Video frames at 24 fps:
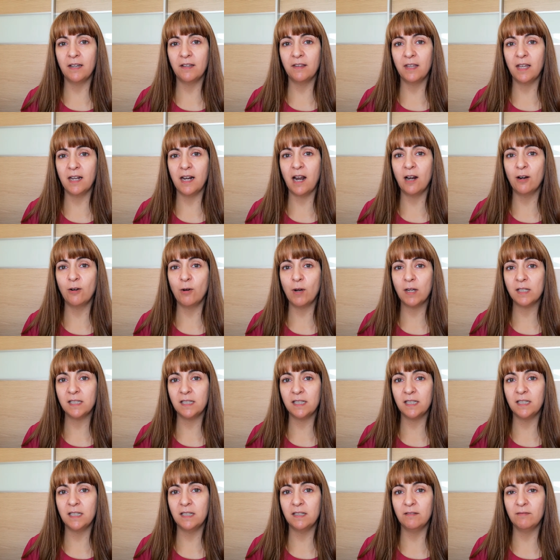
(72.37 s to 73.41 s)
hacer algo
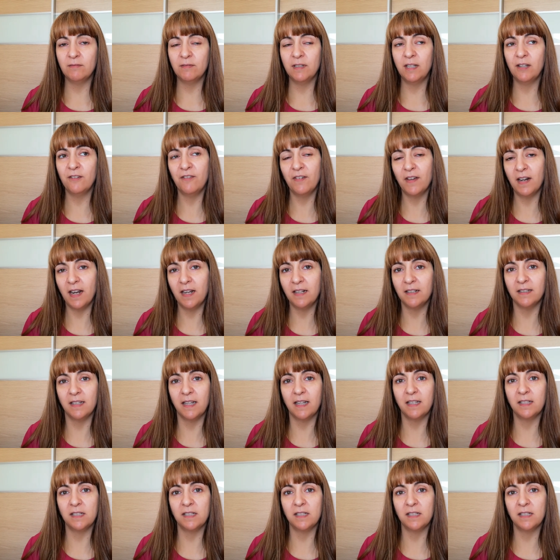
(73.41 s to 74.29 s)
así diferente,